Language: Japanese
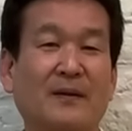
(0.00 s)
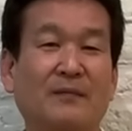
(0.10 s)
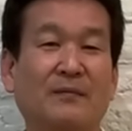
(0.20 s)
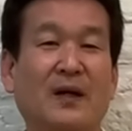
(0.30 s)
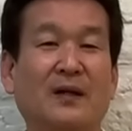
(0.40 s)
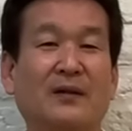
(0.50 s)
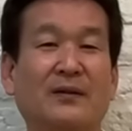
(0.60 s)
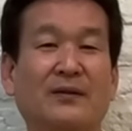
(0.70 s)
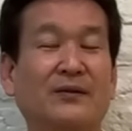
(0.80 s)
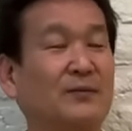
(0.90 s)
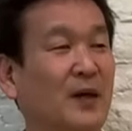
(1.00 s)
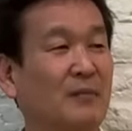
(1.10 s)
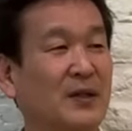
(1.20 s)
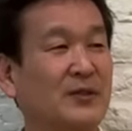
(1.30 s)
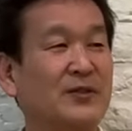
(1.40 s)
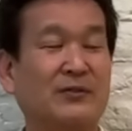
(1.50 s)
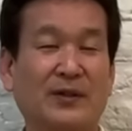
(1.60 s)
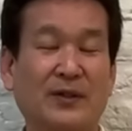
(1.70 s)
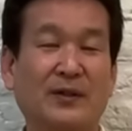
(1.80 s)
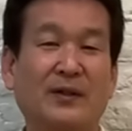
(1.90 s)
まあキューバは貧しく
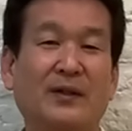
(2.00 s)
て、